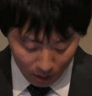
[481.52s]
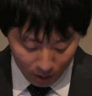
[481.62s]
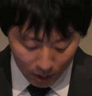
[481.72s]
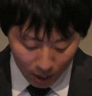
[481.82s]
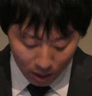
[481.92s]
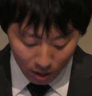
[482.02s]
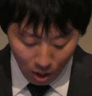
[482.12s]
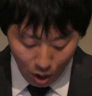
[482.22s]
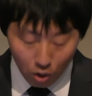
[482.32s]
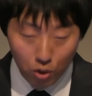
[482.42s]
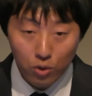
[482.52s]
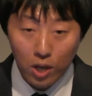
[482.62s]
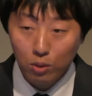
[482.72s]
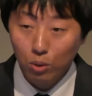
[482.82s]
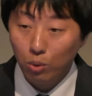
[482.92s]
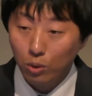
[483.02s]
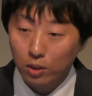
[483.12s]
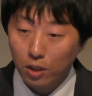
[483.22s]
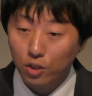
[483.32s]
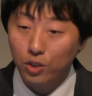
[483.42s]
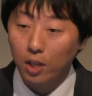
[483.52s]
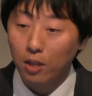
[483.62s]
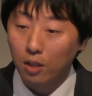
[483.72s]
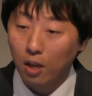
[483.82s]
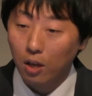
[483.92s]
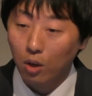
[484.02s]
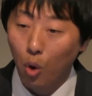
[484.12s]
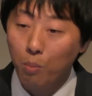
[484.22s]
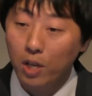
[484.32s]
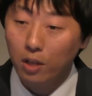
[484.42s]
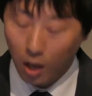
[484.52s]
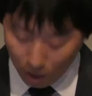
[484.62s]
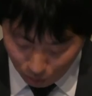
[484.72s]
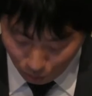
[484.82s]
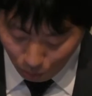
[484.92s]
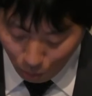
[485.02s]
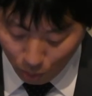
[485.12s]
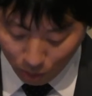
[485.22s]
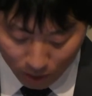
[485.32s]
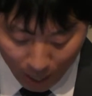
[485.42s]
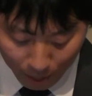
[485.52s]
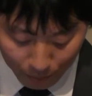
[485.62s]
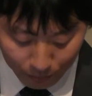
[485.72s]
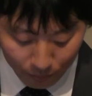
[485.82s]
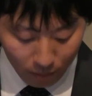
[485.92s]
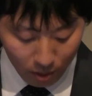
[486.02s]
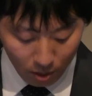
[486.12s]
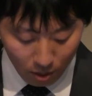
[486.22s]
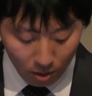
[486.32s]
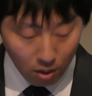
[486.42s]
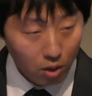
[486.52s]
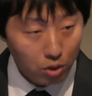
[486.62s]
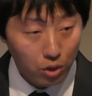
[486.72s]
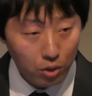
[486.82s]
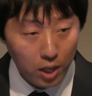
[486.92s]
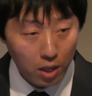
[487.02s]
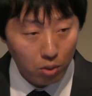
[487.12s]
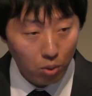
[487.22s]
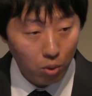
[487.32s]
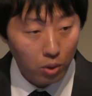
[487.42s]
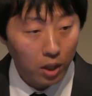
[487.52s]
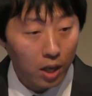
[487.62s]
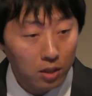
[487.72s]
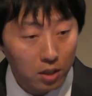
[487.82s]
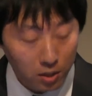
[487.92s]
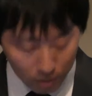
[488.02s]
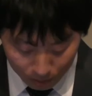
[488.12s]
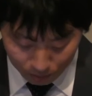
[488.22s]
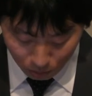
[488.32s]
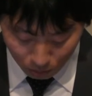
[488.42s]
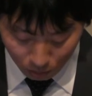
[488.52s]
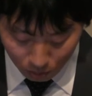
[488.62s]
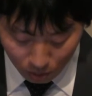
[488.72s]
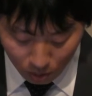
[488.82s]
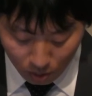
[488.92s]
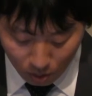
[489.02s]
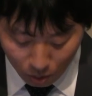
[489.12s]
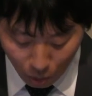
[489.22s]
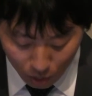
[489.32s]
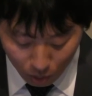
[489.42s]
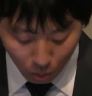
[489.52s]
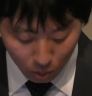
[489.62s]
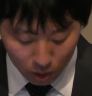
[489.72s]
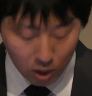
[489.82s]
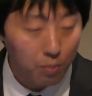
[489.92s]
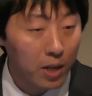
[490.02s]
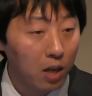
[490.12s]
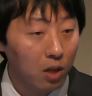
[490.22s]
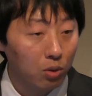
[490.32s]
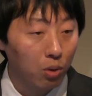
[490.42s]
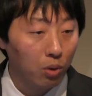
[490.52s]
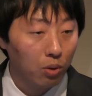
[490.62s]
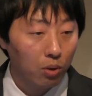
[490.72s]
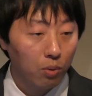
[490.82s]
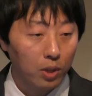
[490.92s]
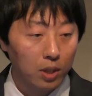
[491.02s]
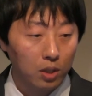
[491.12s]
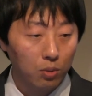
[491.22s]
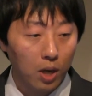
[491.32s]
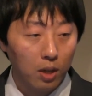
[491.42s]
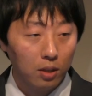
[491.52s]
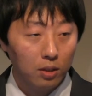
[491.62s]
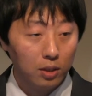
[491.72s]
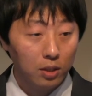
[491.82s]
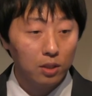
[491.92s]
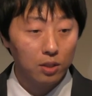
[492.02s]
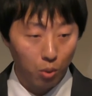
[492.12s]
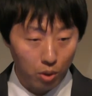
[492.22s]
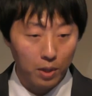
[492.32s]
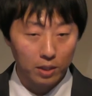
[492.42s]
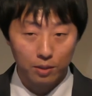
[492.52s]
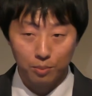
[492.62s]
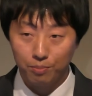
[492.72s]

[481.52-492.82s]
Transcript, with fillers: さらに留学を通して培ったコミュニケーション能力で駐在員と現地スタッフとの距離を縮められると私は信じております